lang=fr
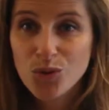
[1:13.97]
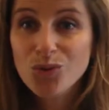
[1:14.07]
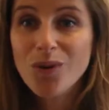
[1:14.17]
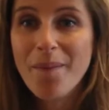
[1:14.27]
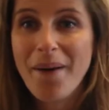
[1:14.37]

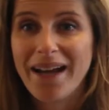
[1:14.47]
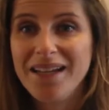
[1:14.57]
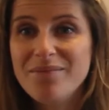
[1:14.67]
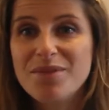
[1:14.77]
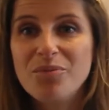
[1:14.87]
Toujours à
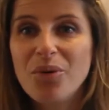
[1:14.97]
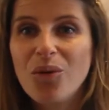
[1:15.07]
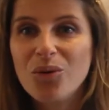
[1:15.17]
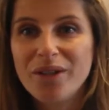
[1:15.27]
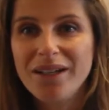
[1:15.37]
Paris, j'ai pu
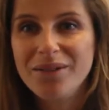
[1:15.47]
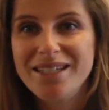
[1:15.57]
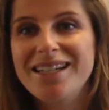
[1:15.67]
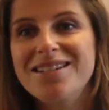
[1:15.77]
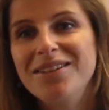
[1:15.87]
rencontrer le
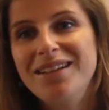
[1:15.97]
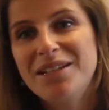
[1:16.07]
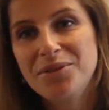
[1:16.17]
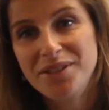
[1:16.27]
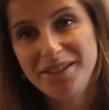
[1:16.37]
dirigeant de
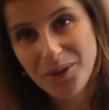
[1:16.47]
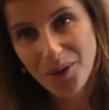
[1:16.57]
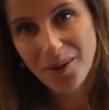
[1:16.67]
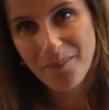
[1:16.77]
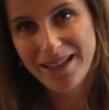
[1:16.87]
la société Coq